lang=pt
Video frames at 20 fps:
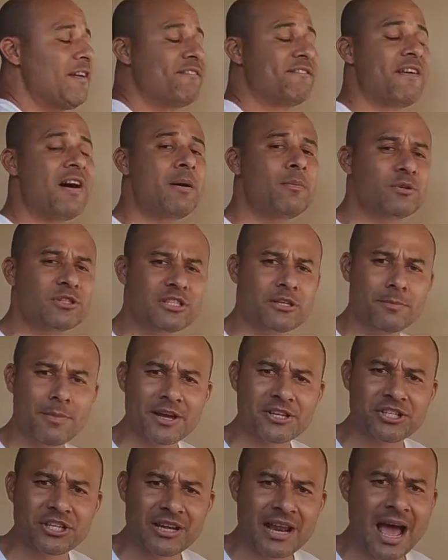Vamos
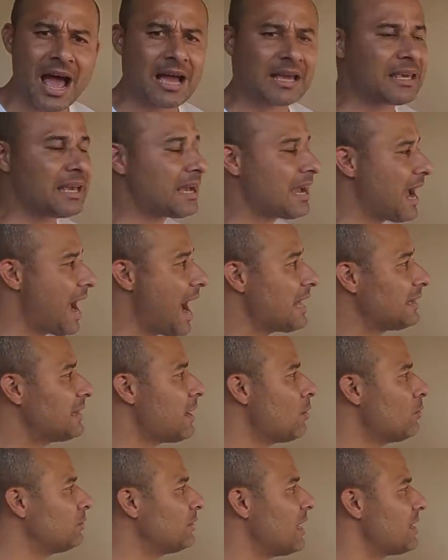imaginar que
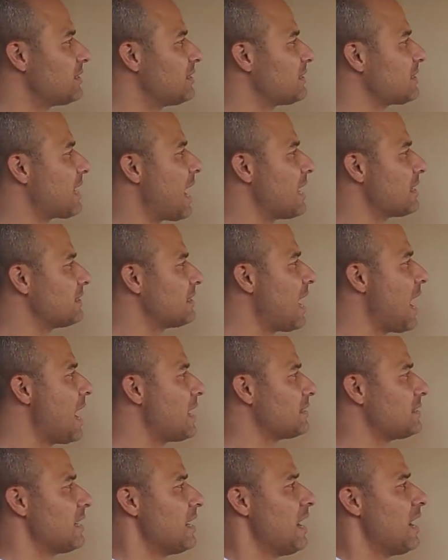cada um desses
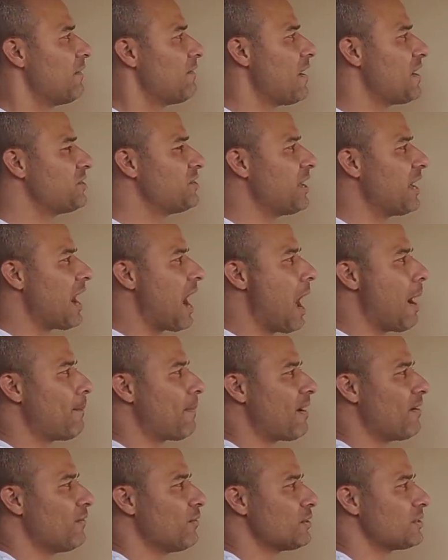casais vai gerar
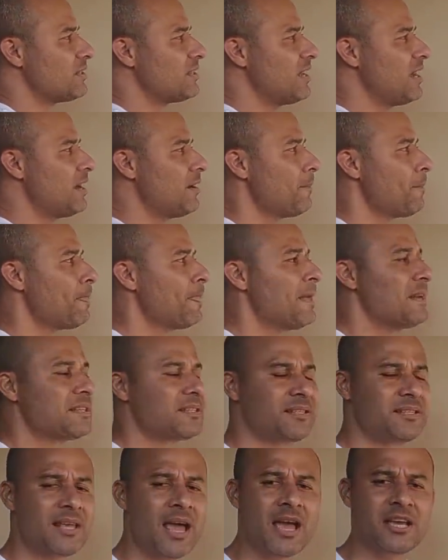para você
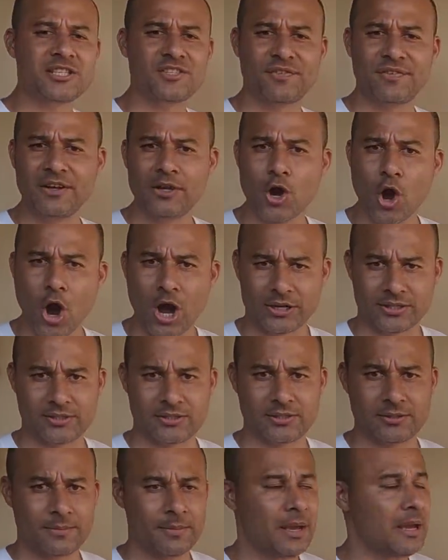seis
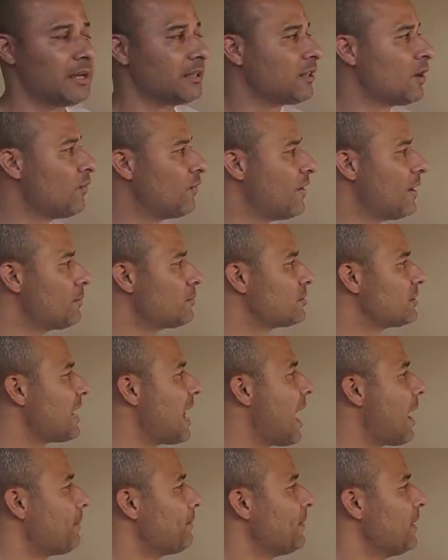filhotes. Então vamos
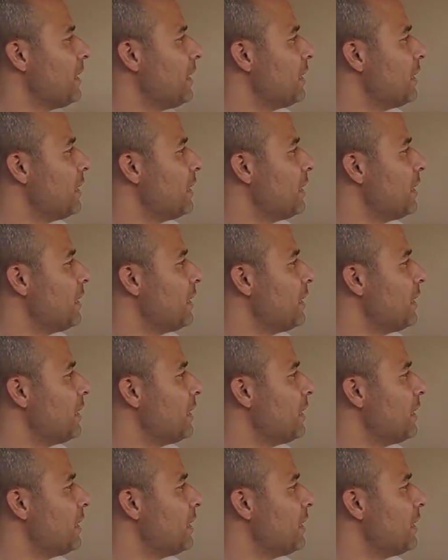lá.